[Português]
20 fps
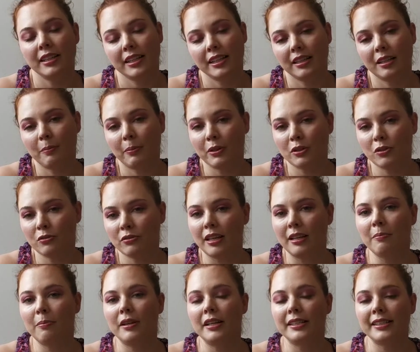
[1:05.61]
E depois de um
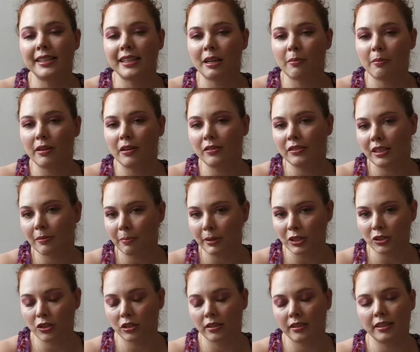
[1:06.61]
tempo, eles acabaram se
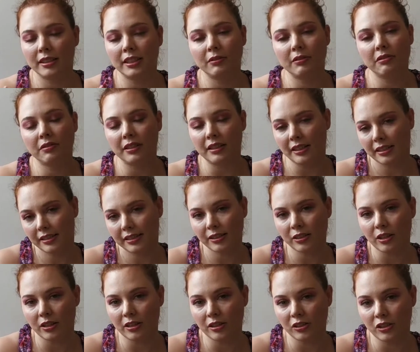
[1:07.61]
apaixonando e vivendo essa
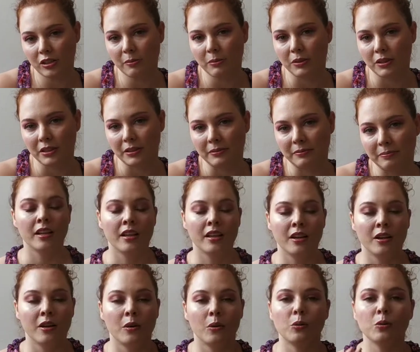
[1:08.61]
história de amor.
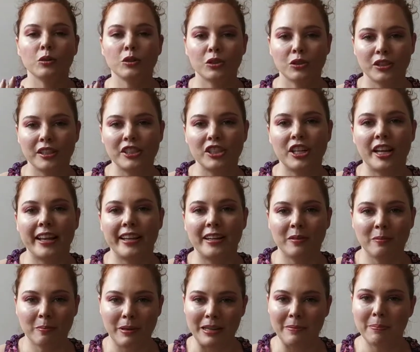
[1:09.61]
Os dois já
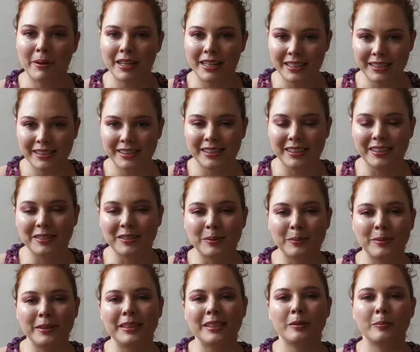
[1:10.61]
eram bem parecidos,
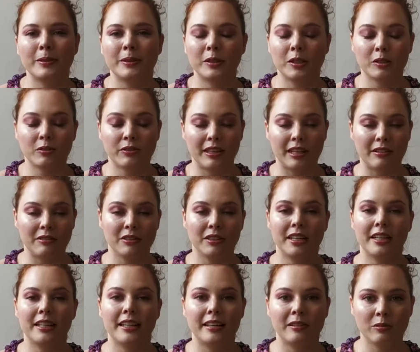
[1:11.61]
muitas pessoas falavam que
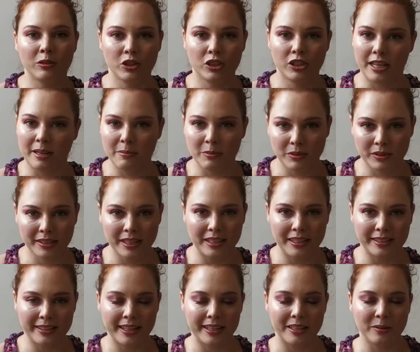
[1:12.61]
eles eram gêmeos, que
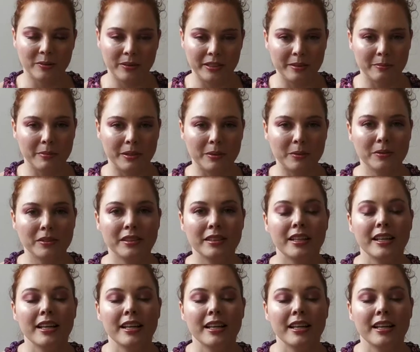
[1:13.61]
eles eram irmãos.